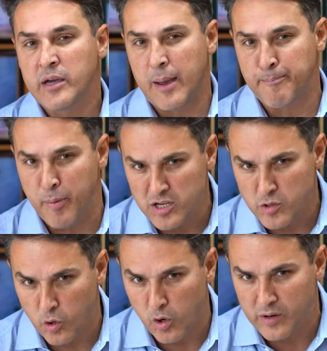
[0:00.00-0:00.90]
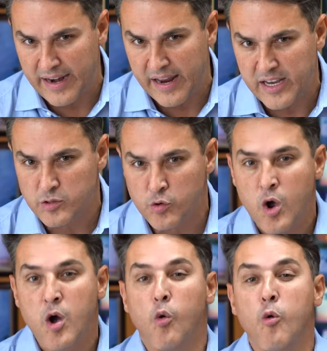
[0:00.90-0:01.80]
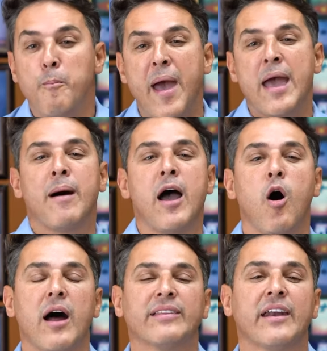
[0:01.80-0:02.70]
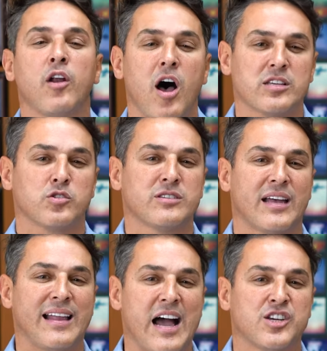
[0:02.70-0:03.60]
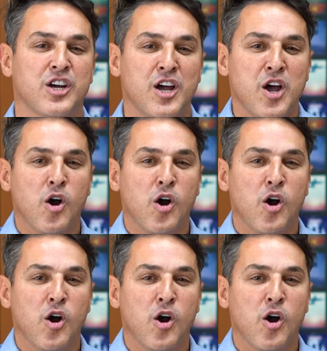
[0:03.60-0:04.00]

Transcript: que possam colocar em risco o bem maior de nossa sociedade,